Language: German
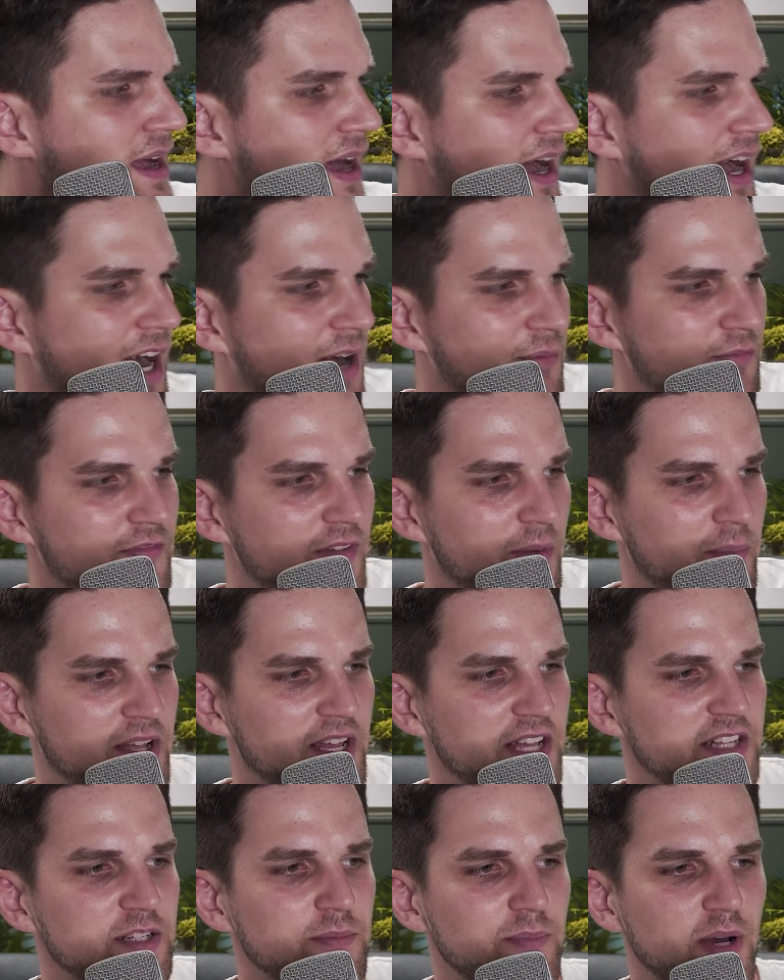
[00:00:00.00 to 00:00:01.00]
Ähm, wenn man
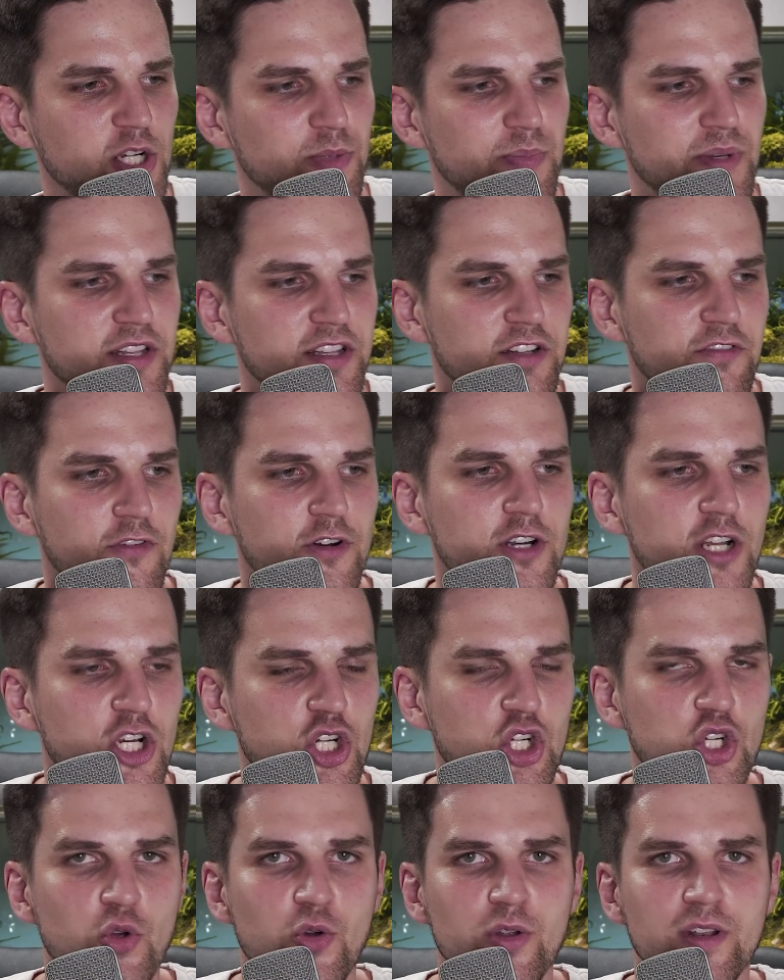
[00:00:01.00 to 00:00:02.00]
jetzt zum Beispiel diese
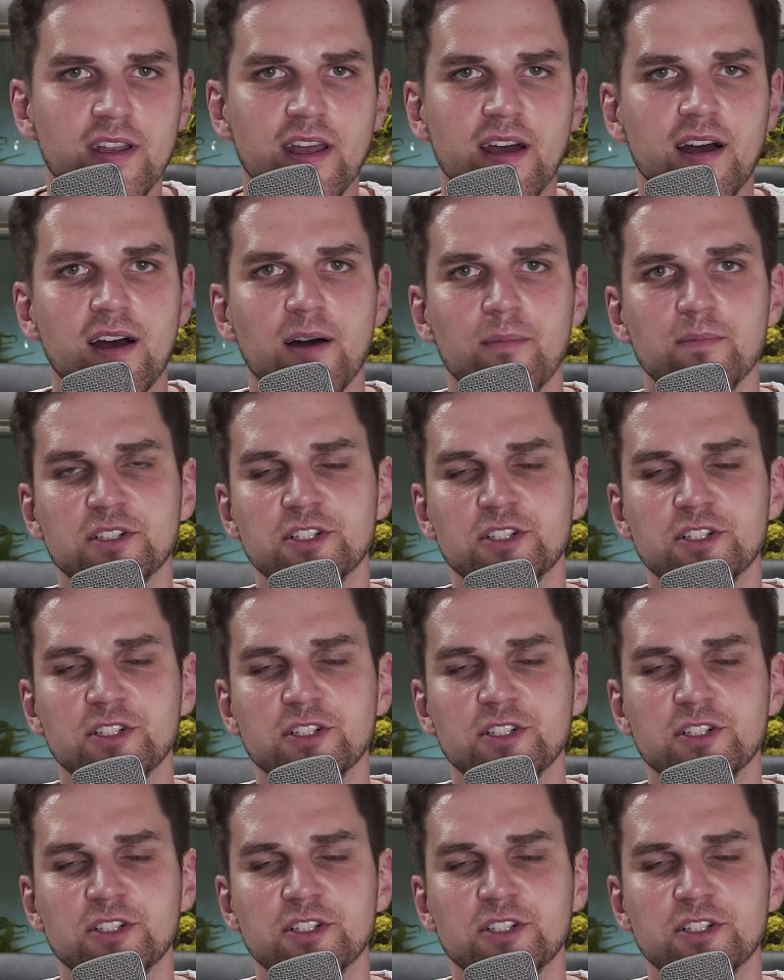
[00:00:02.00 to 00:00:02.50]
wunderschönen ähm,